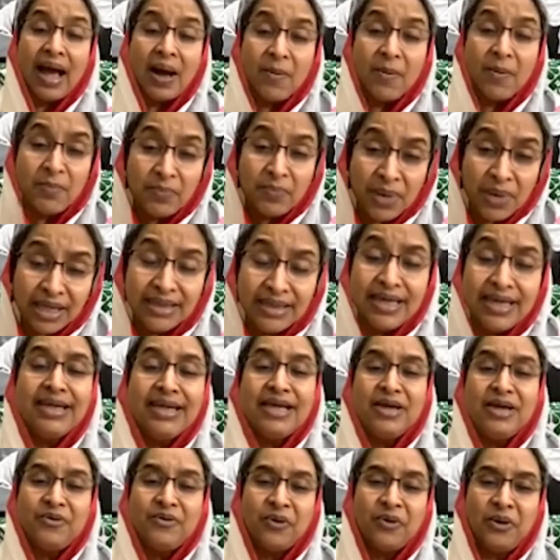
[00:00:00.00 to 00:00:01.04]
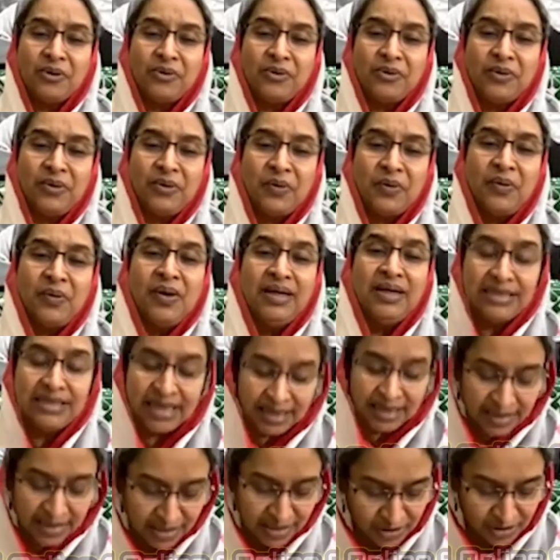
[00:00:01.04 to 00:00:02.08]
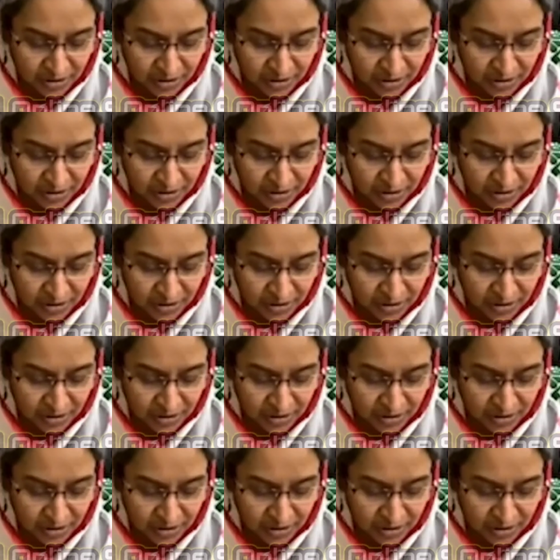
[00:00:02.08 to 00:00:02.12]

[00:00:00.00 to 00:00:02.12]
আমাদের কি করণীয় সেটির